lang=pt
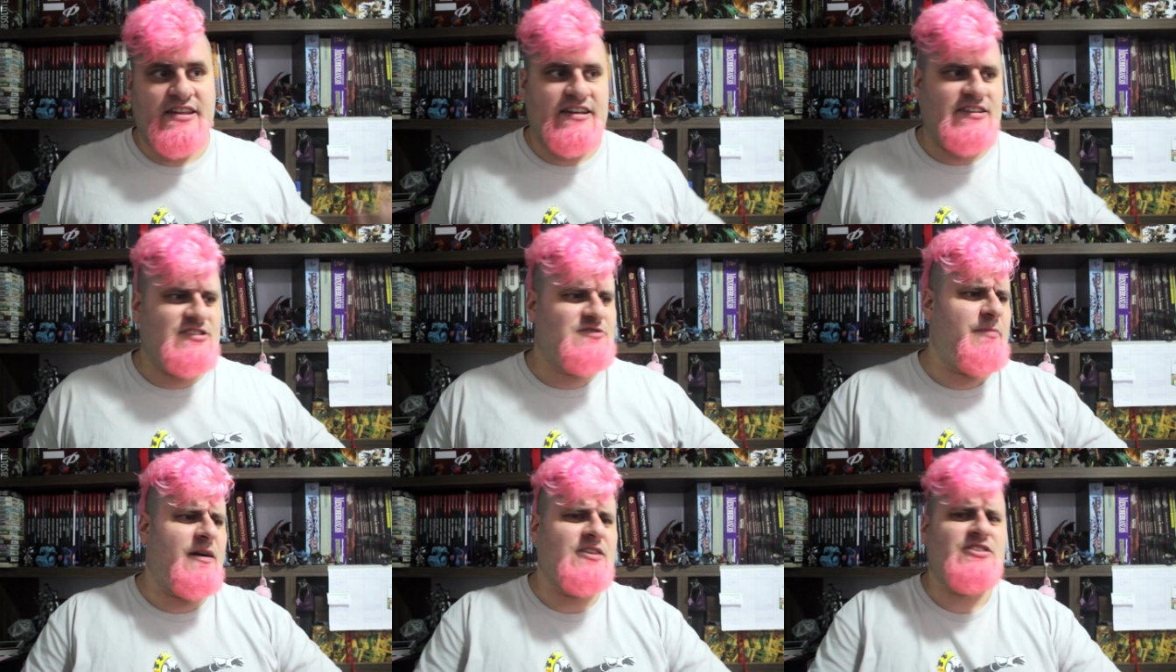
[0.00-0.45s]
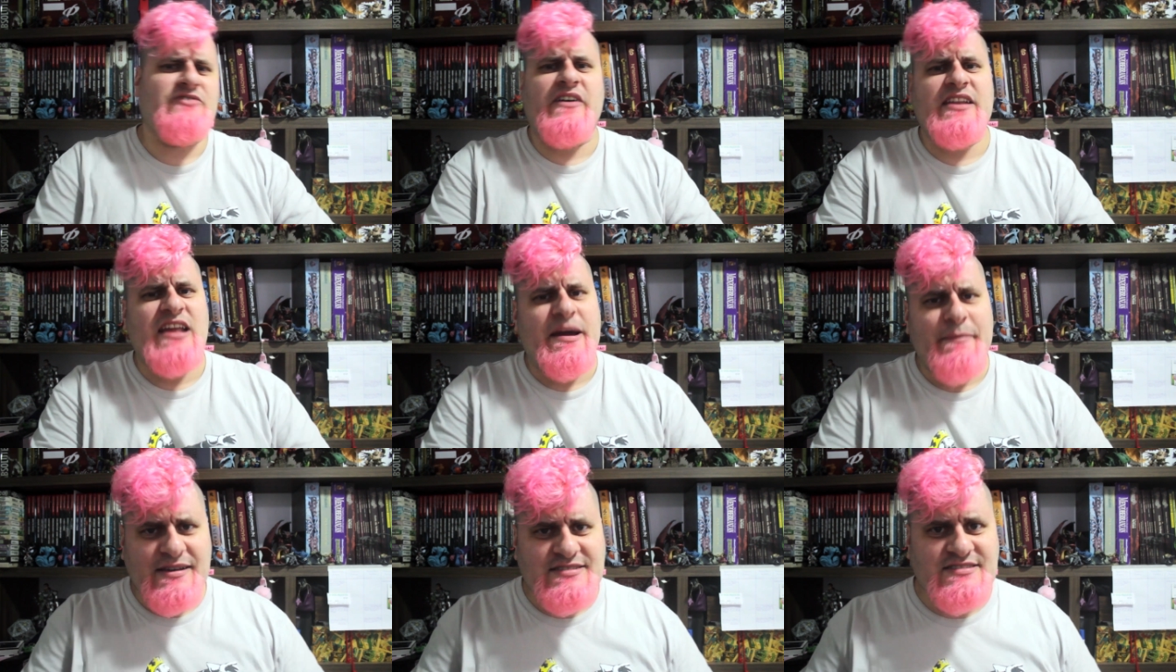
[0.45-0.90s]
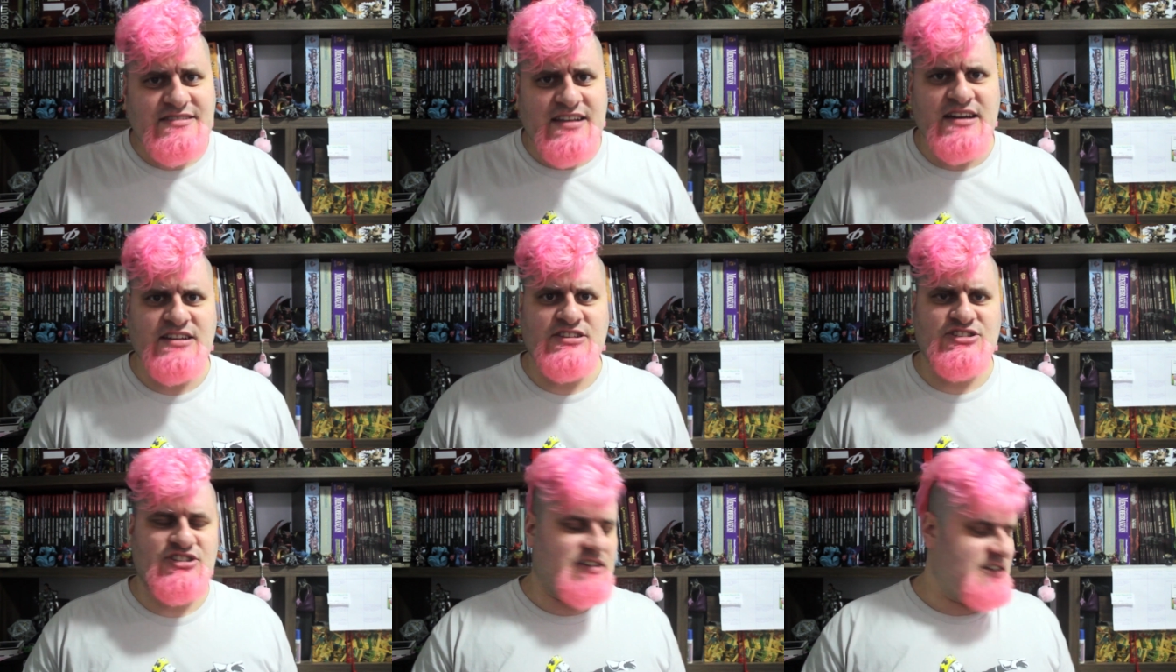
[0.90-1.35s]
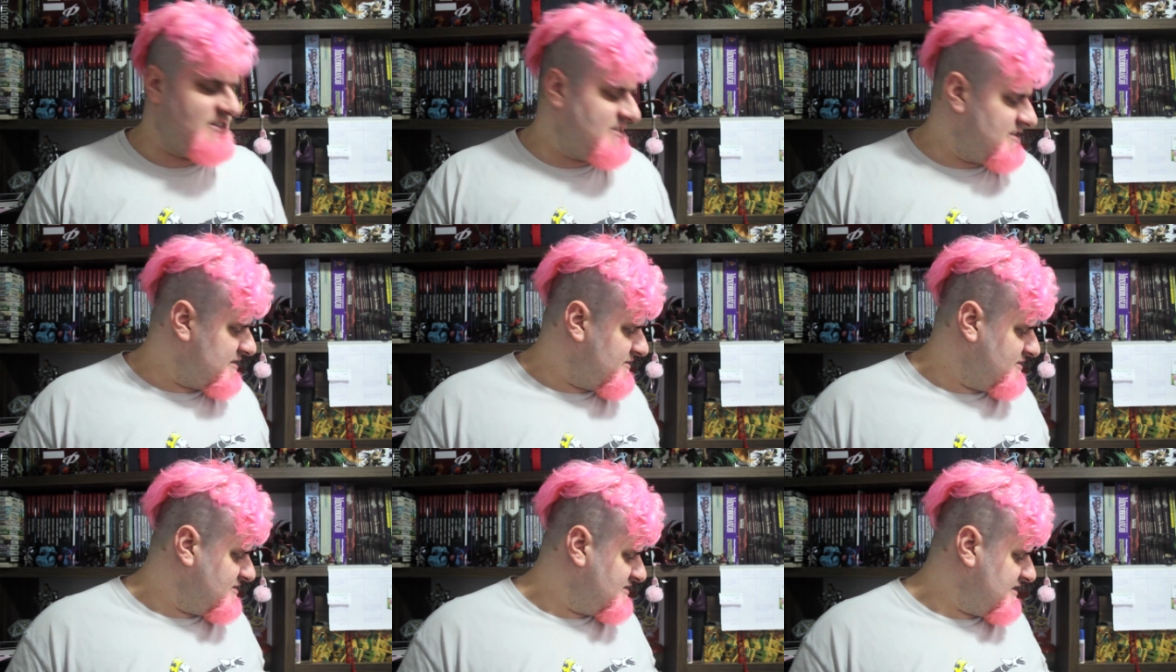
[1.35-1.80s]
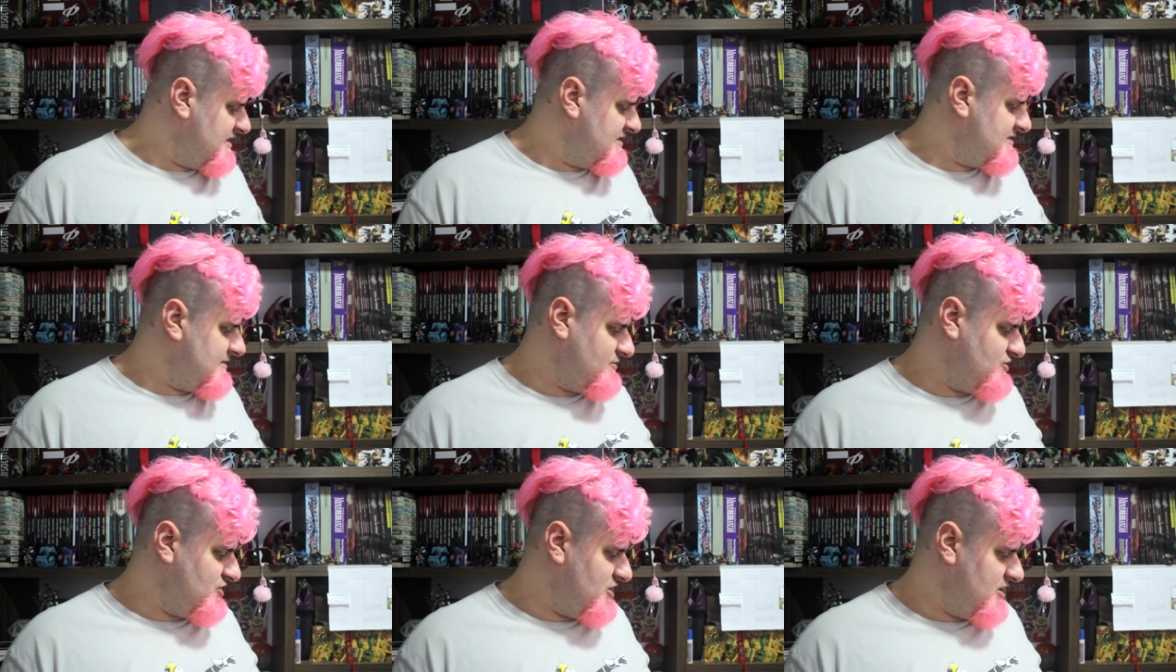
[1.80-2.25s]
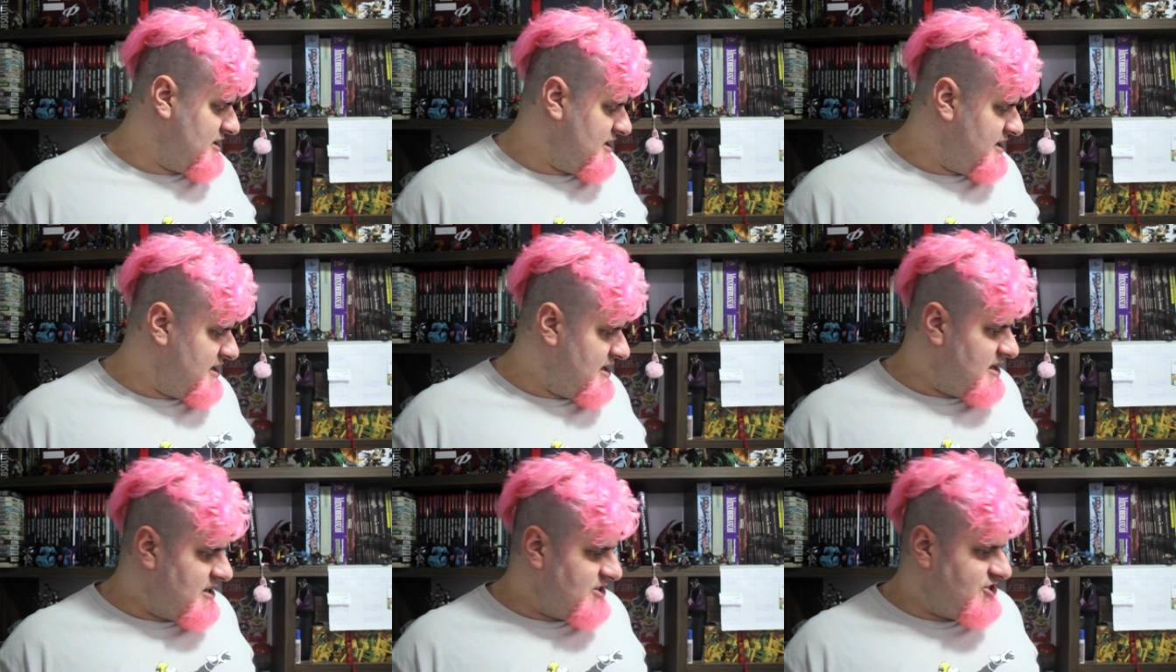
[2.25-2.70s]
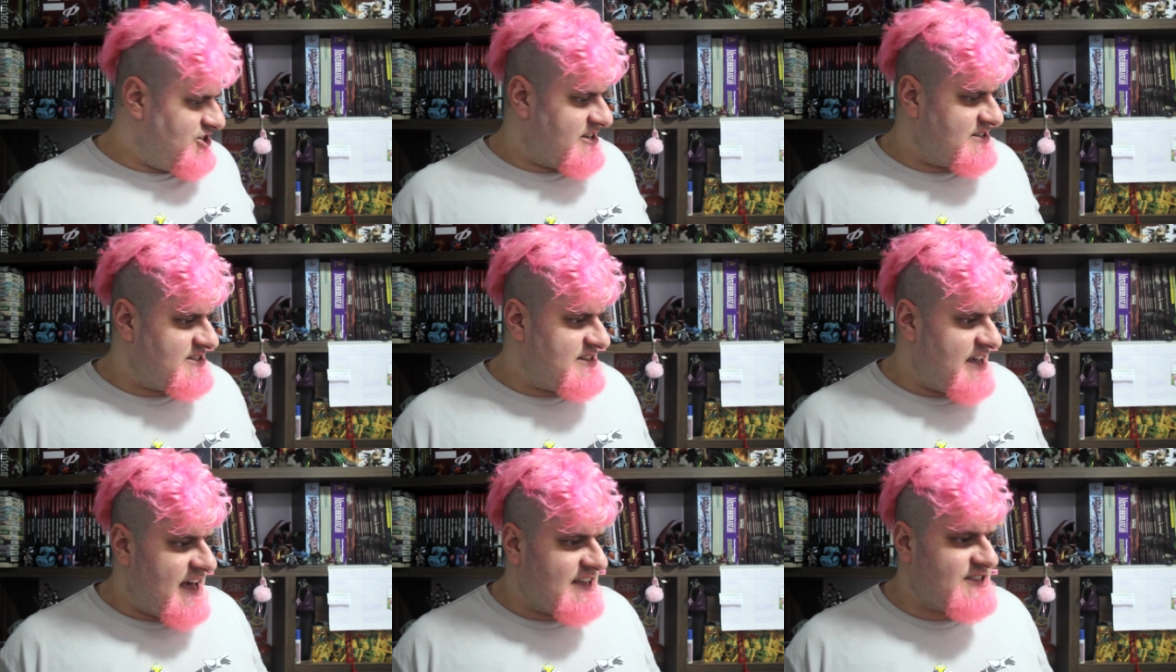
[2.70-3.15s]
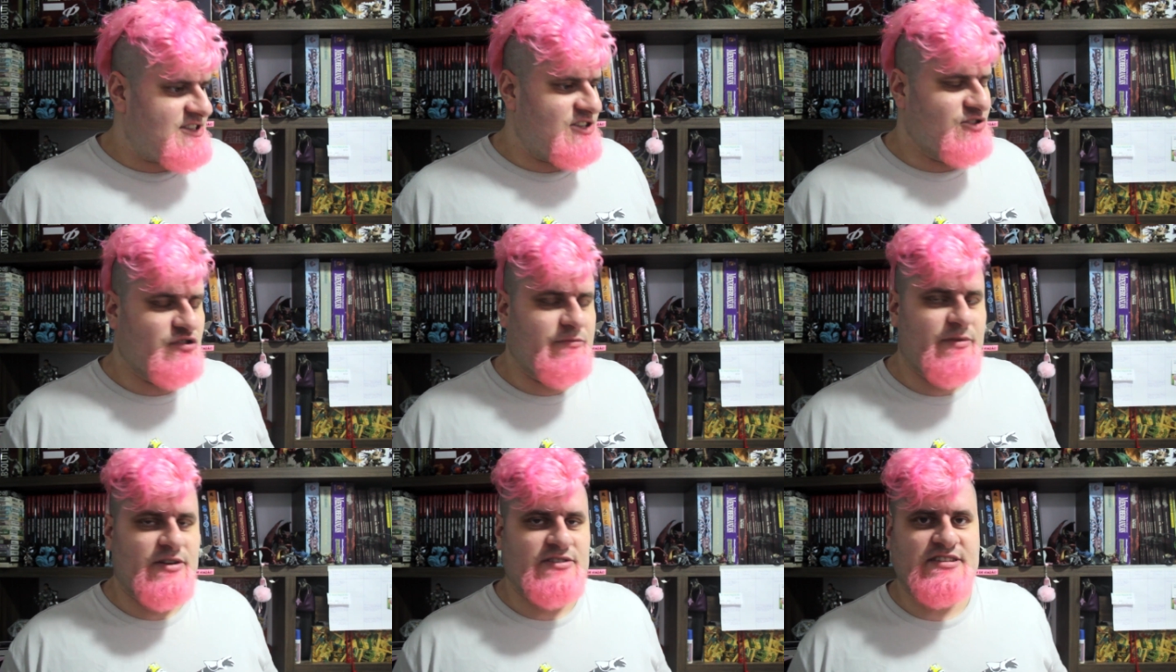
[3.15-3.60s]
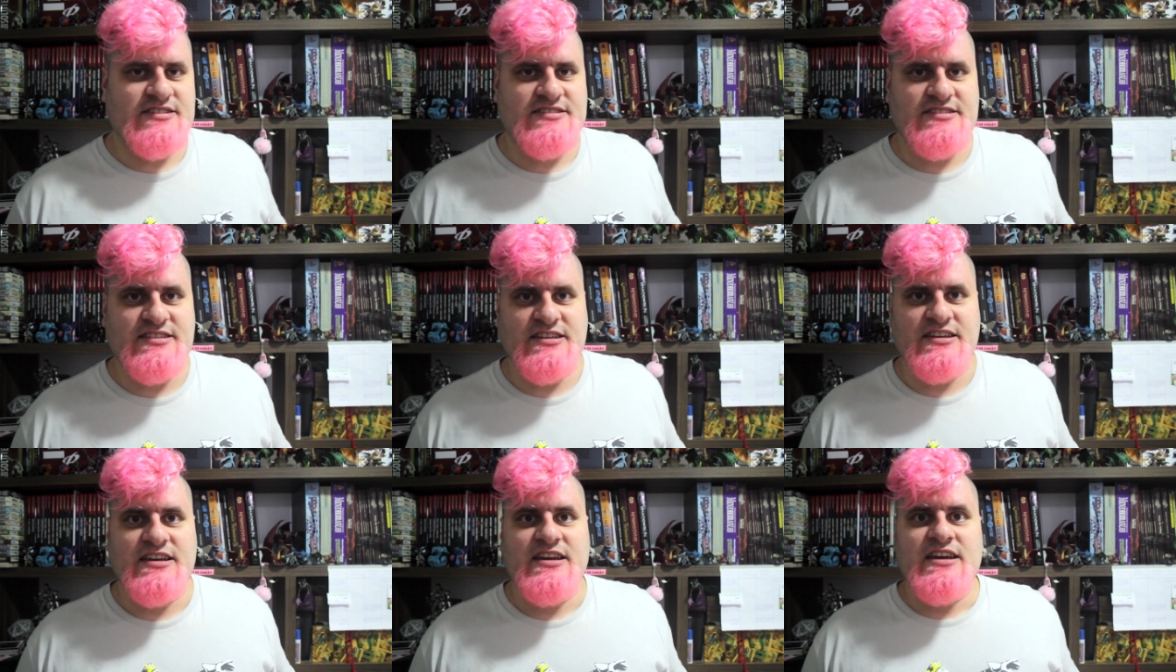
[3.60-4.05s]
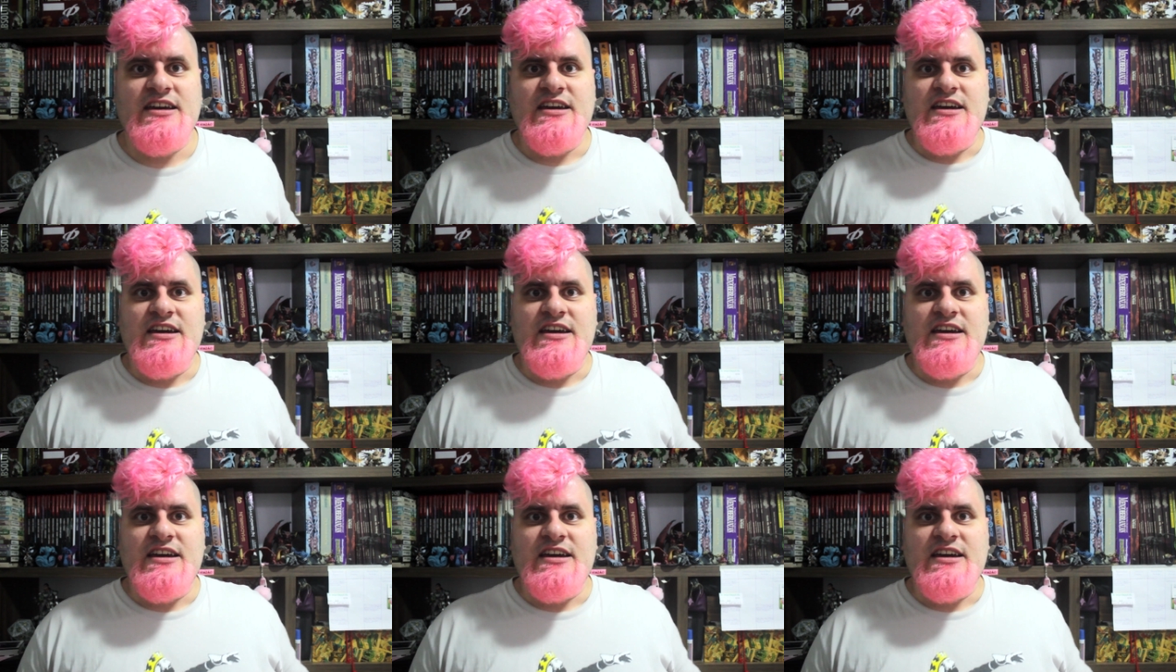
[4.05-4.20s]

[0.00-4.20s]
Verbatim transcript: Né? Isso pode variar bastante, essa questão de, de acesso e números assim.